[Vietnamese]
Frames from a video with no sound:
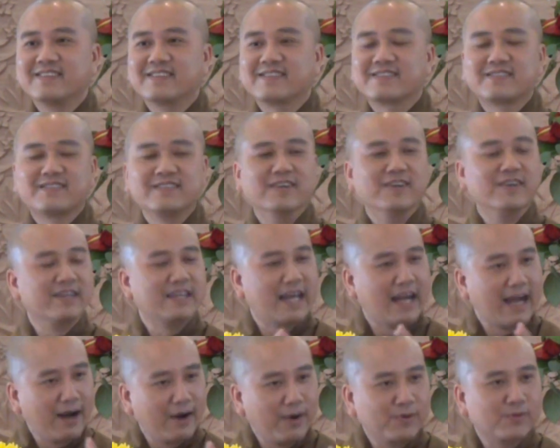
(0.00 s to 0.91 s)
người
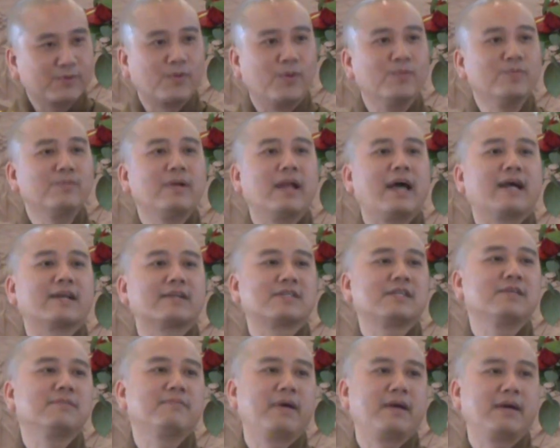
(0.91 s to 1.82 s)
nào cũng là si
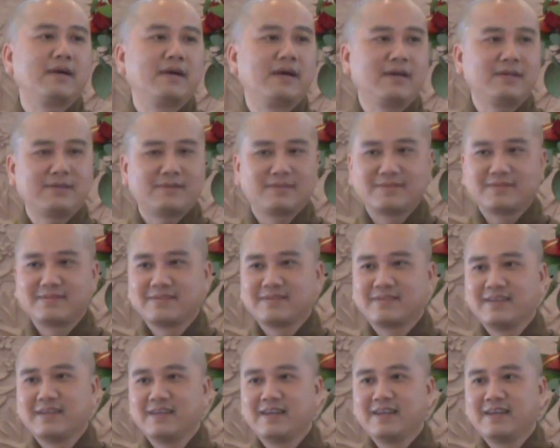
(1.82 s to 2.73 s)
mê hết
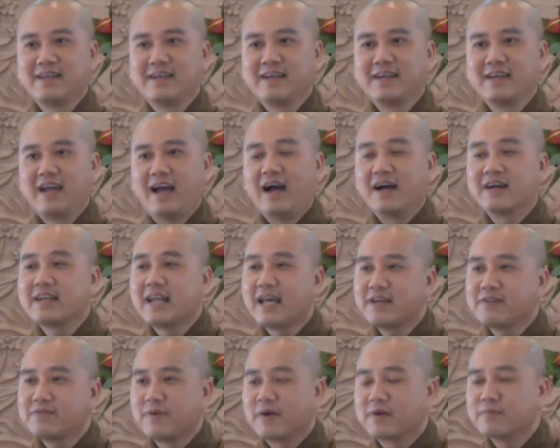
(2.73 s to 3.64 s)
ở đây
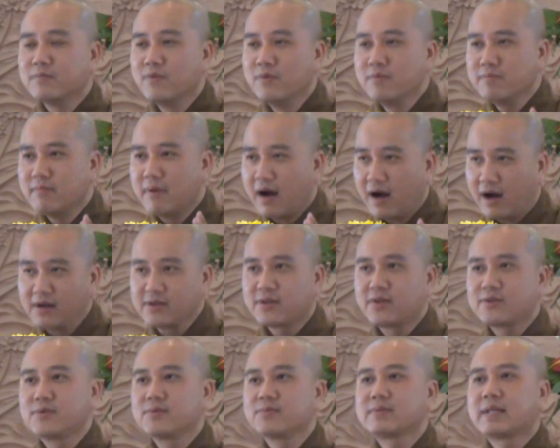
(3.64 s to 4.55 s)
phật muốn mở cho
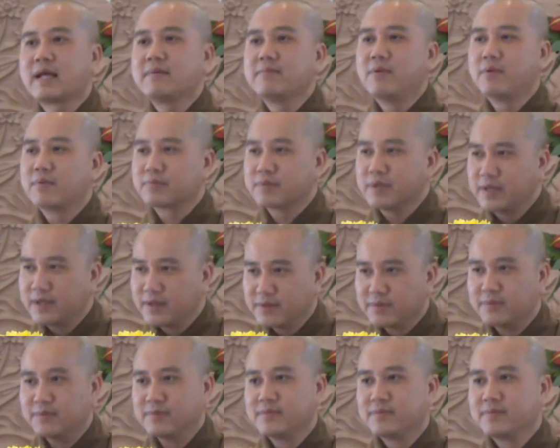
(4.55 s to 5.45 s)
chúng ta một điều
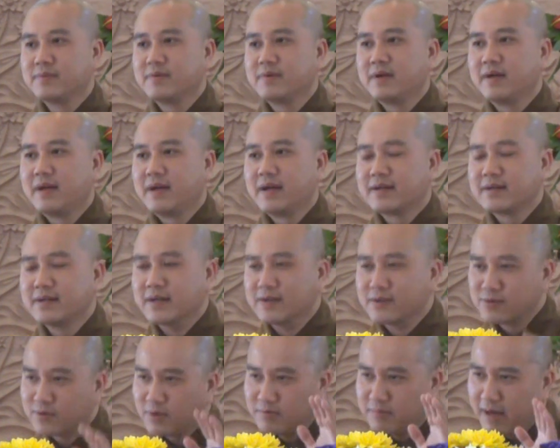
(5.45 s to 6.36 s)
đừng
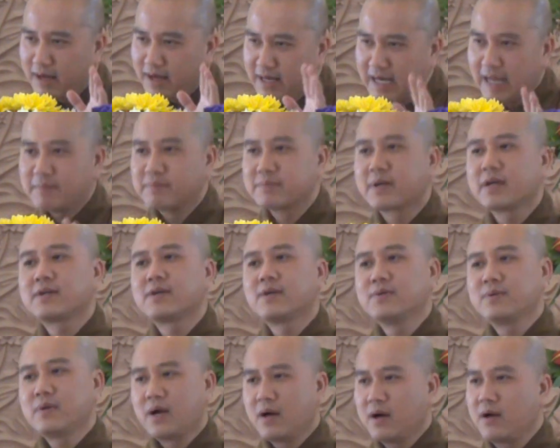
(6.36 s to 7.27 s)
có mê lầm cái kiểu
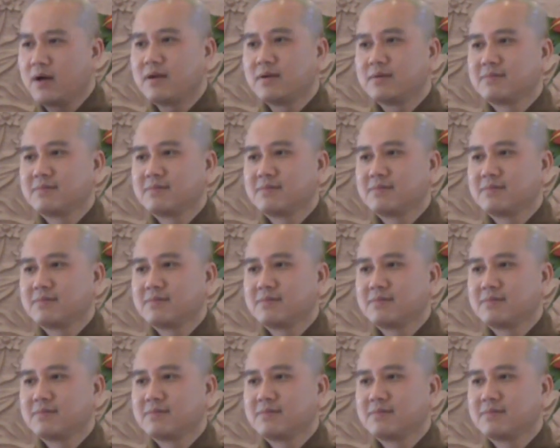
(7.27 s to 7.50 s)
đó